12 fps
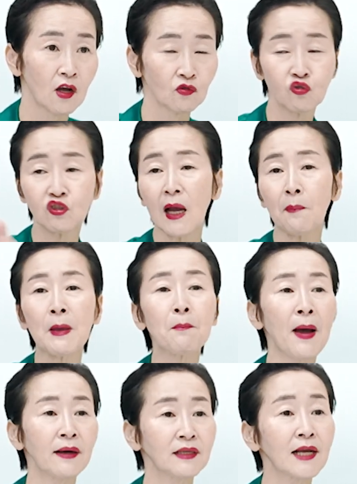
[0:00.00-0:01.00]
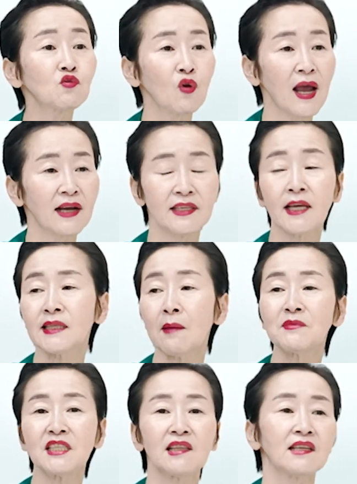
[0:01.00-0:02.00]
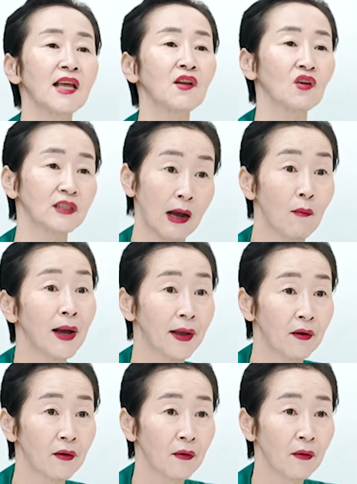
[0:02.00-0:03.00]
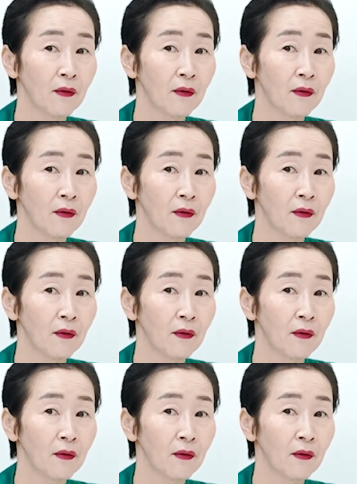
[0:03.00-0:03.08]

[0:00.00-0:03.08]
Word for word: 둘 다 비판을 해줘야 제3지대 세력이 나와요